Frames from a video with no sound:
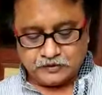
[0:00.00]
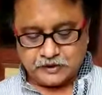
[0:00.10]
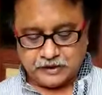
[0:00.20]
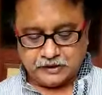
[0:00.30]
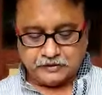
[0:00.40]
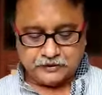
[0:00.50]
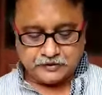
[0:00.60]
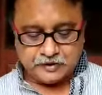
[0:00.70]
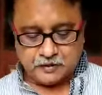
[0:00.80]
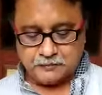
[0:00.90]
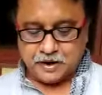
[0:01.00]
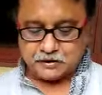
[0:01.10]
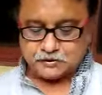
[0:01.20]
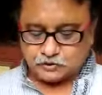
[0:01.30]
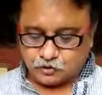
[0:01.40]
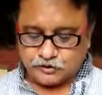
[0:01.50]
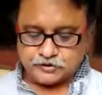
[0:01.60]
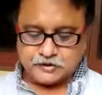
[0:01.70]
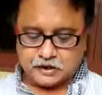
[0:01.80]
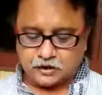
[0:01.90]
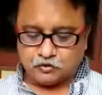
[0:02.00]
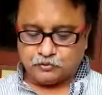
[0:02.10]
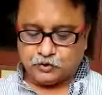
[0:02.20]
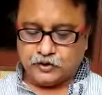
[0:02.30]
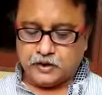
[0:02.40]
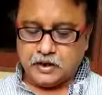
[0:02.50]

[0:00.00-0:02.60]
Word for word: সাইকেল রিক্সা বাস লরির চাকার উপরে